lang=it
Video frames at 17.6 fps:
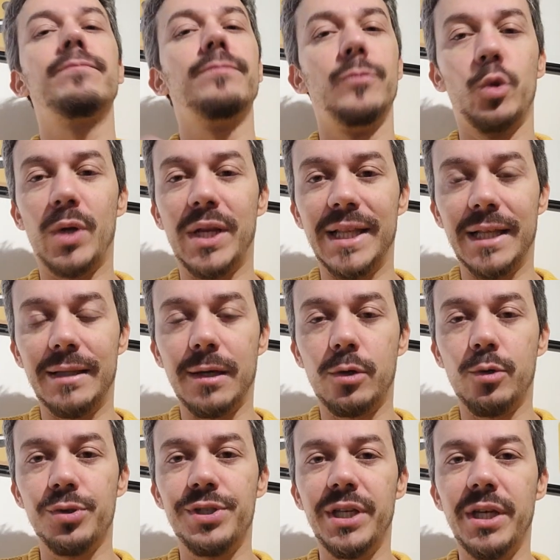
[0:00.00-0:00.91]
Non è andata
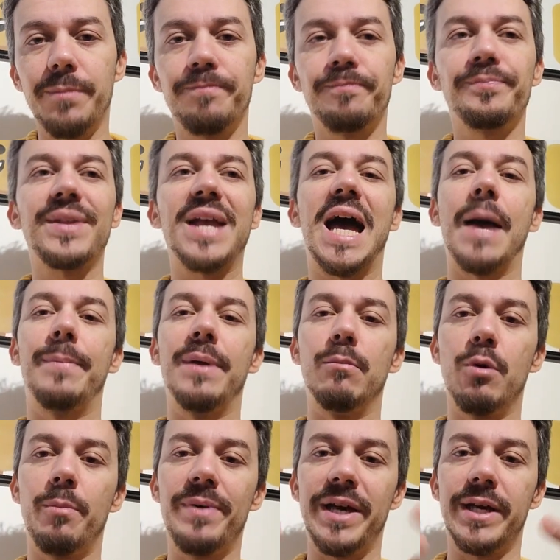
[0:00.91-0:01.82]
così,
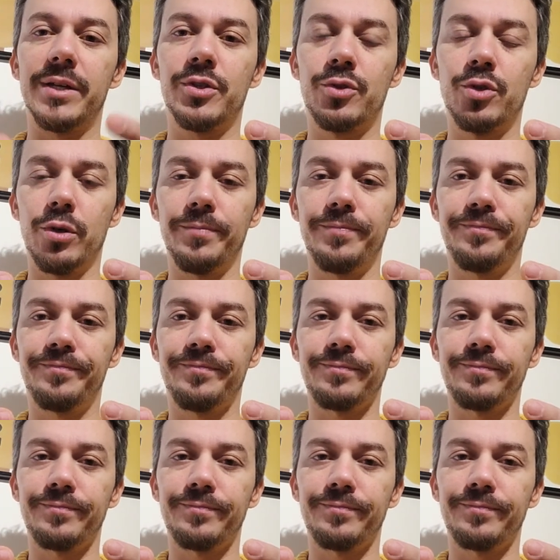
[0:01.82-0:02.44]
abbiamo perso.